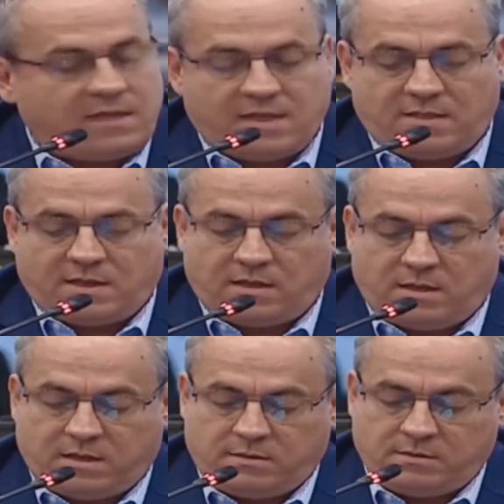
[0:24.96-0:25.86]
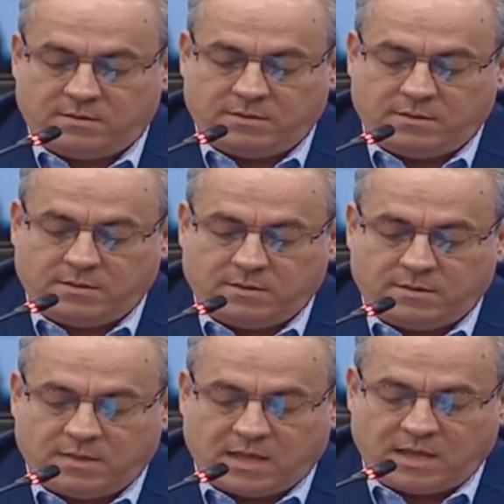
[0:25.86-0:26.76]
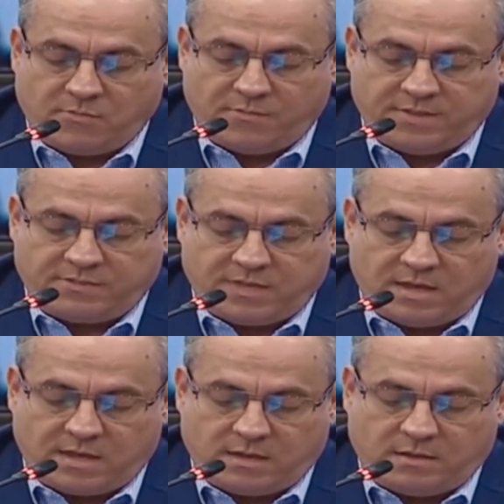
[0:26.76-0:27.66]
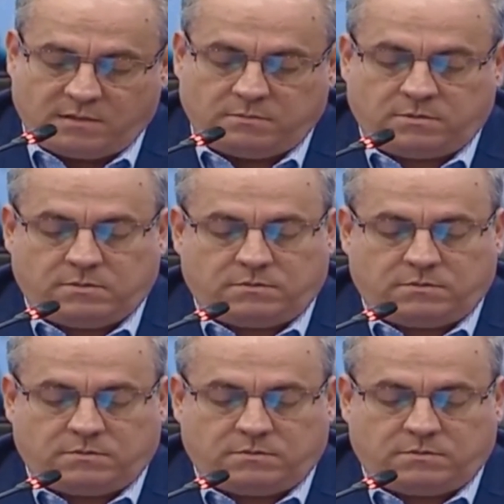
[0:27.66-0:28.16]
decían de que, de que yo mentía y,